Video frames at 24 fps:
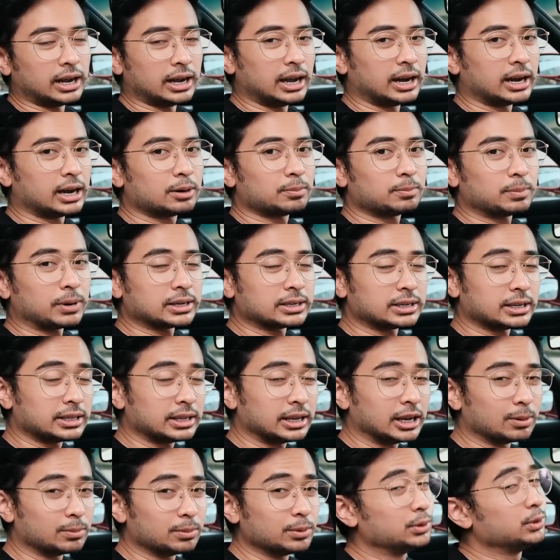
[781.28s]
dagangan parts
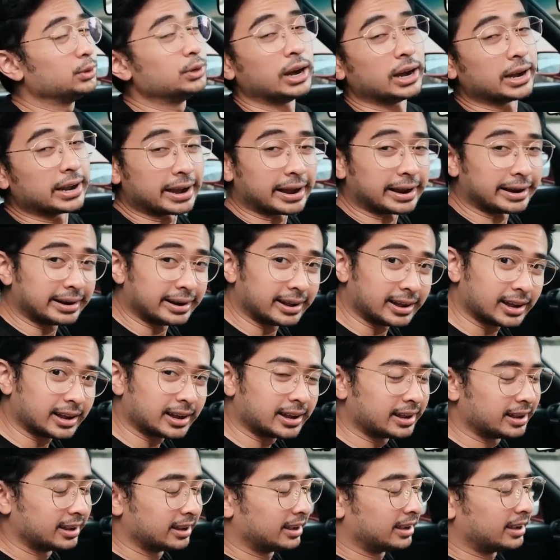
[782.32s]
30 e juga nggak ada.
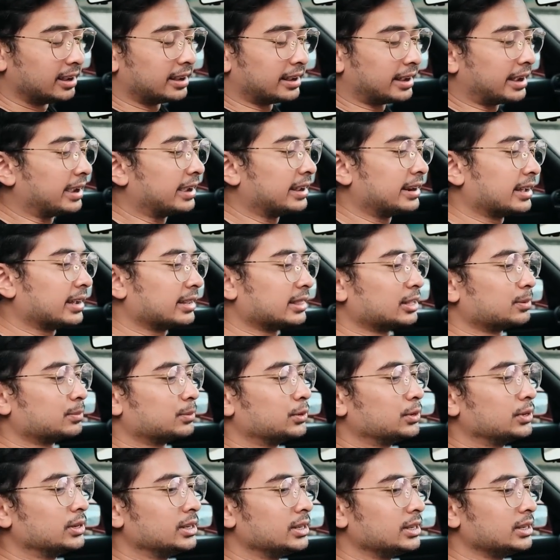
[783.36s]
Akhirnya
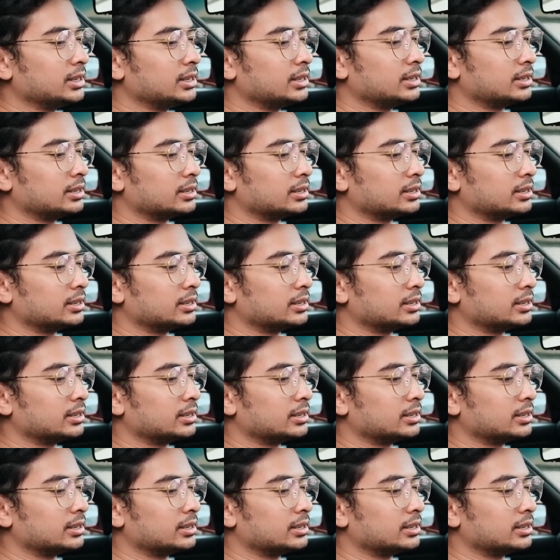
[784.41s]
ketemu di